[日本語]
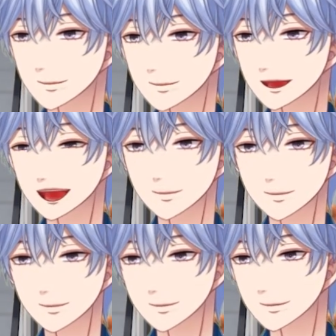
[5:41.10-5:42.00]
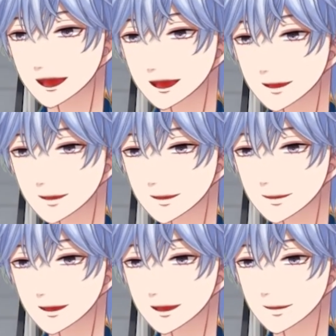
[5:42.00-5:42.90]
ニアのレベルじゃないっ
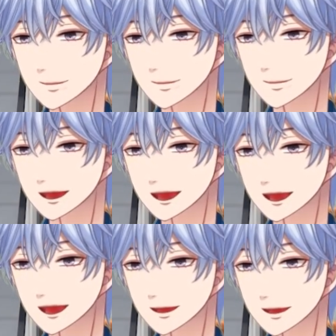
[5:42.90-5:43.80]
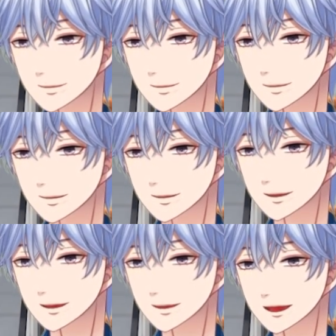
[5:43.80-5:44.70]
すよね。
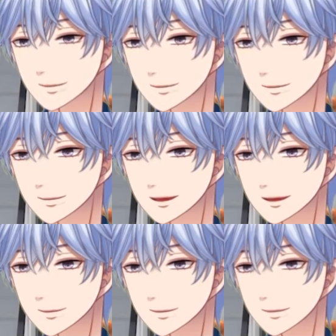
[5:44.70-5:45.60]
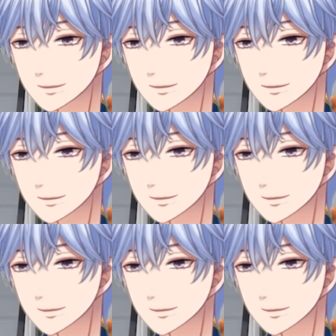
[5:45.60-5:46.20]
こうなってくるとも